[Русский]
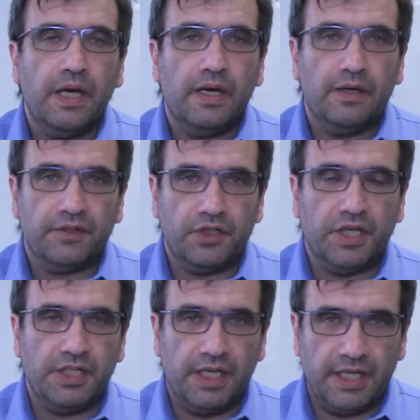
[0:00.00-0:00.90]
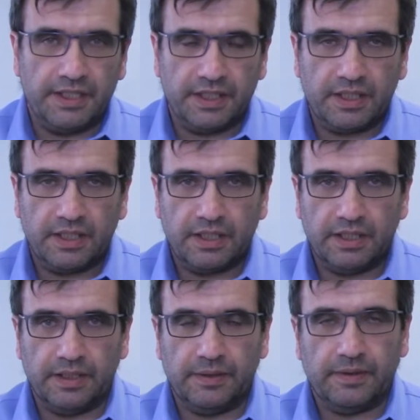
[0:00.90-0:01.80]
а в течение летних
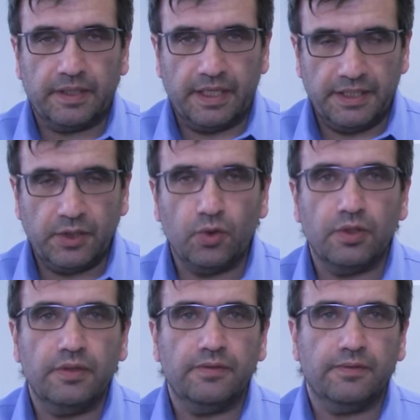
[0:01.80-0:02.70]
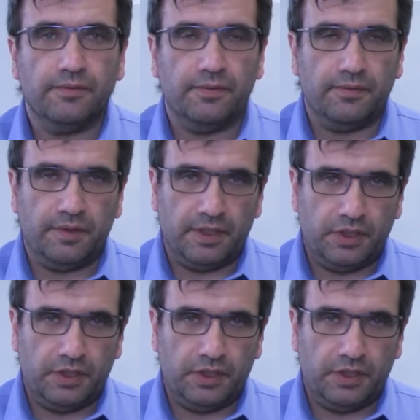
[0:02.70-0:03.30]
э, каникул в,